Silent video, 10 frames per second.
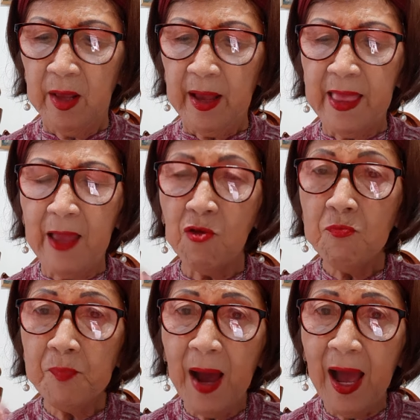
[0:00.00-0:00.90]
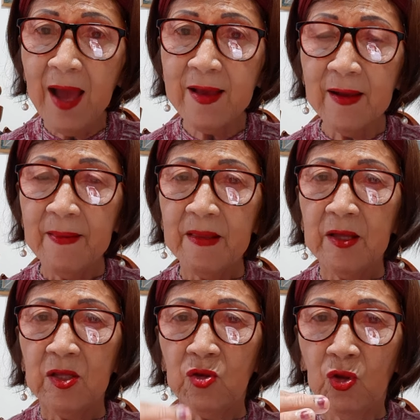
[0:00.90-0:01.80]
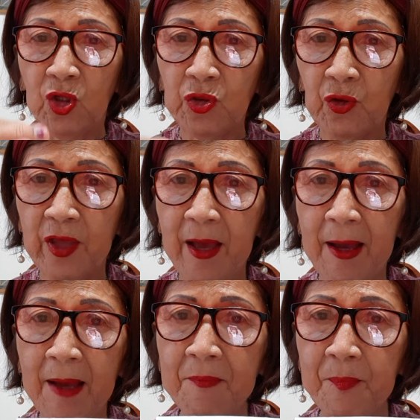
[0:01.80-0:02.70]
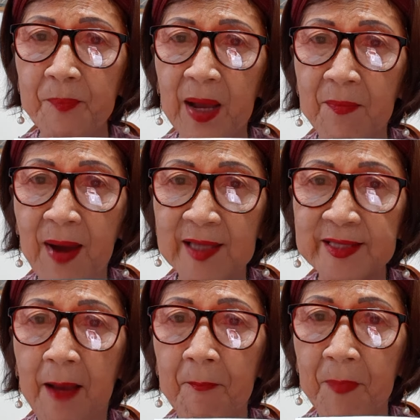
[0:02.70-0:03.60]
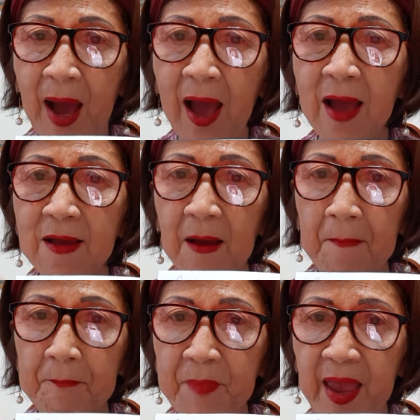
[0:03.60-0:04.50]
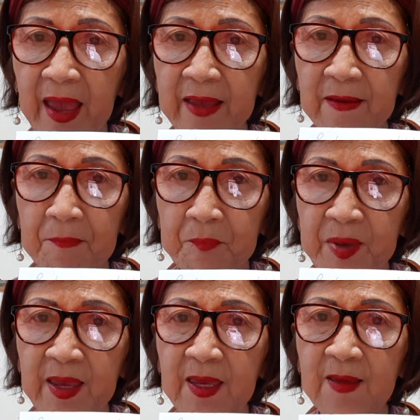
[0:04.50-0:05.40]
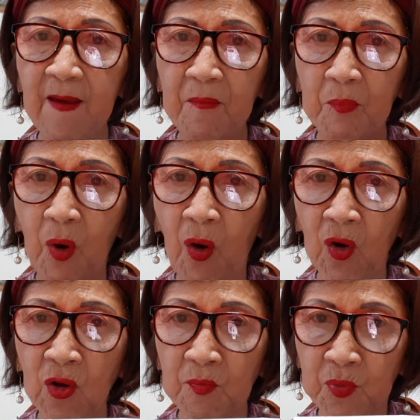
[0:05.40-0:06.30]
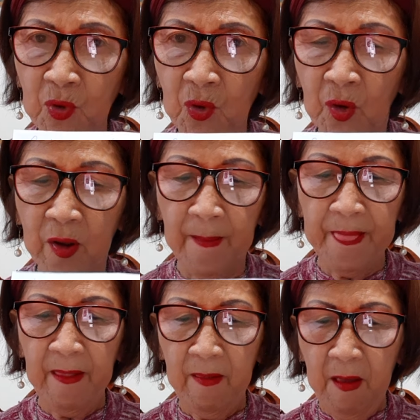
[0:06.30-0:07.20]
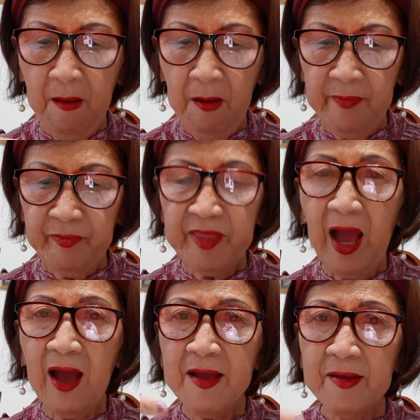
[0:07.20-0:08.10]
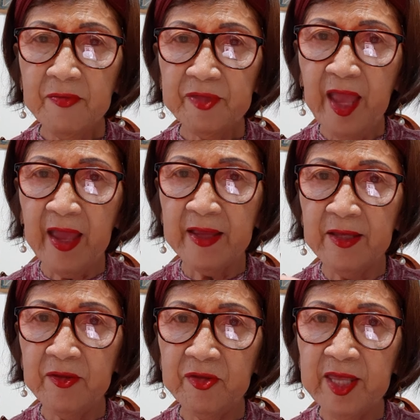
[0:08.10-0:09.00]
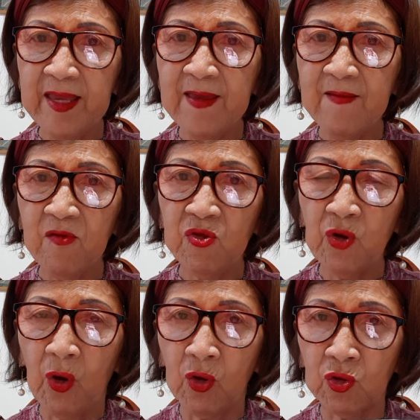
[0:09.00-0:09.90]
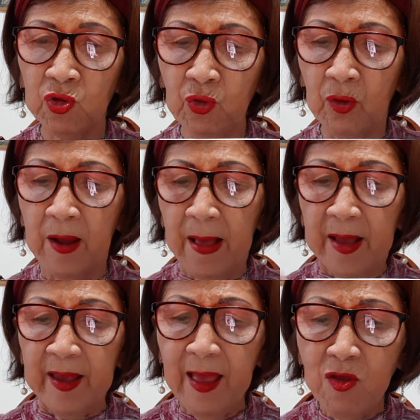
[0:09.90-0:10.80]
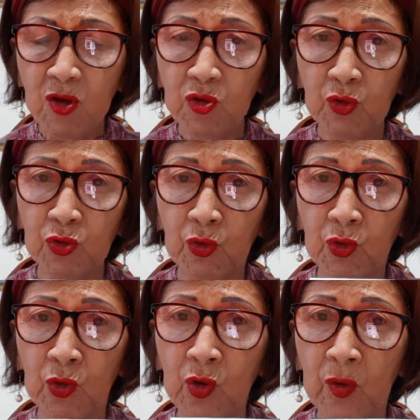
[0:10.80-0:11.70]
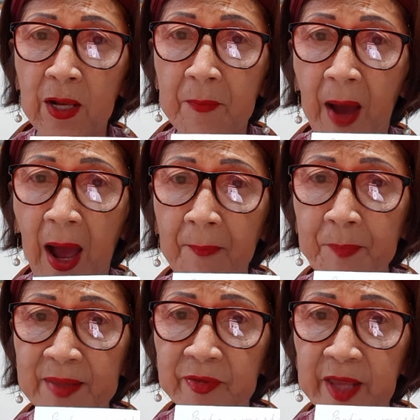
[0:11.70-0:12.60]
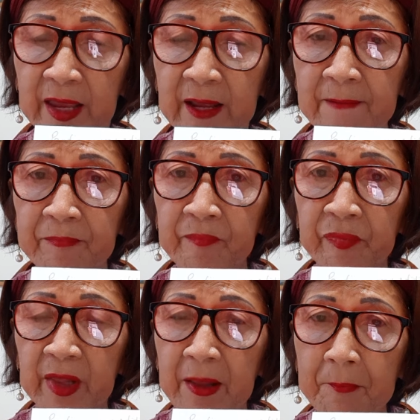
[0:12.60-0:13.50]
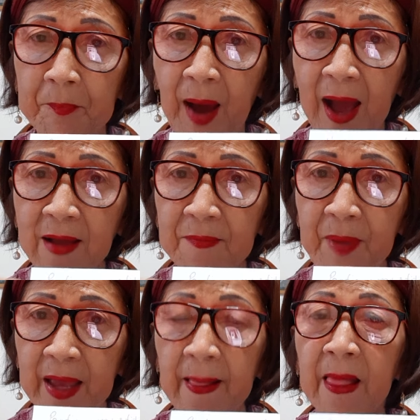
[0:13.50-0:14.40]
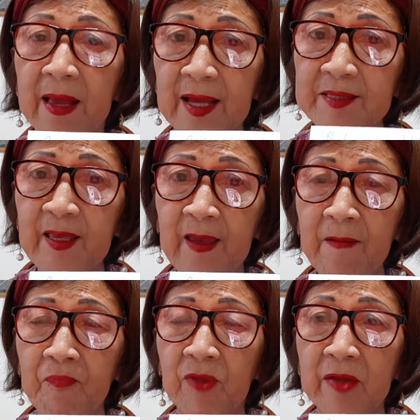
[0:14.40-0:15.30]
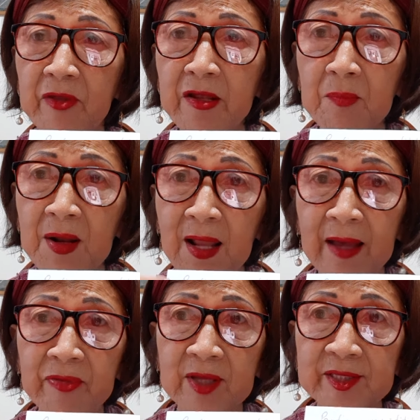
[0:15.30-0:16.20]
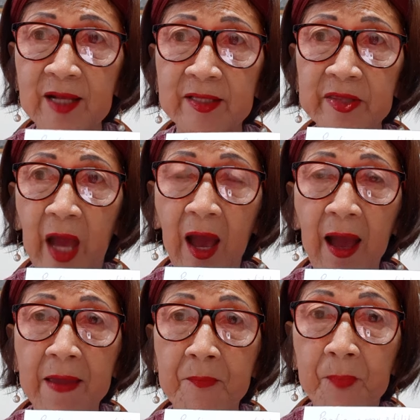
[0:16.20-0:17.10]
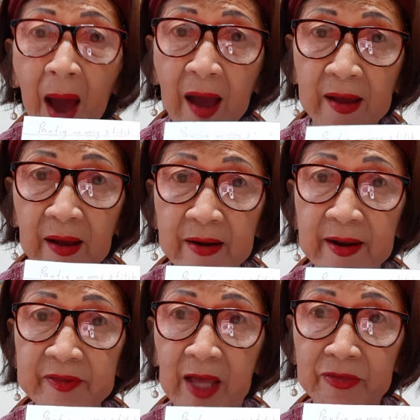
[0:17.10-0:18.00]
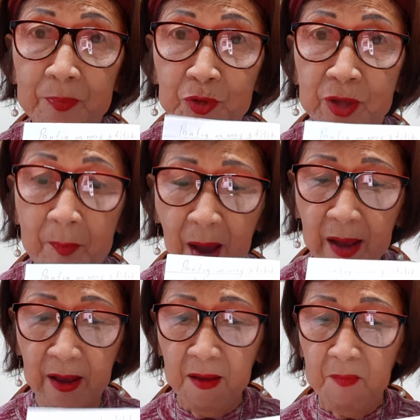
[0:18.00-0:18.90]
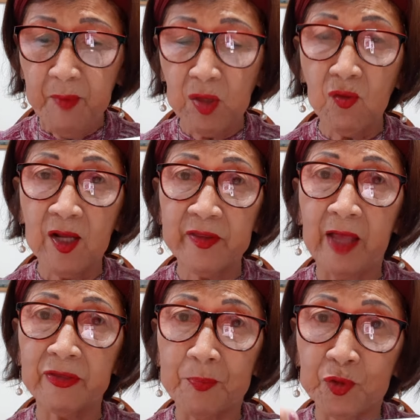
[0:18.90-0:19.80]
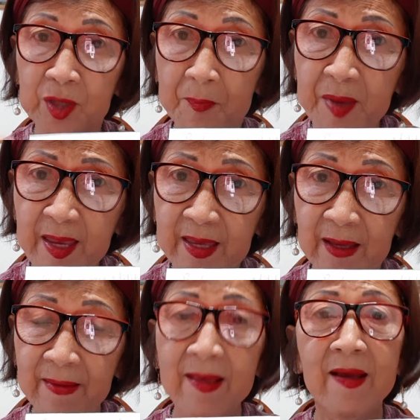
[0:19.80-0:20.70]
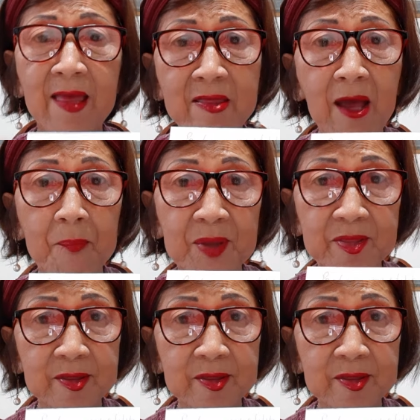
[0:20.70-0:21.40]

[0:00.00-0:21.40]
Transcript: Kaya yung bag, Tuloy-tuloy ang pagbasa bag, beg, big, bog, bug. Tag, teg, tig, tog, tog. Kaya nyo ituturo yung limang panting ng bag, beg. Kasi hindi naman lahat ng salita ay bag, nagtatapos sa bag, merong nagtatapos sa big. Kaya dapat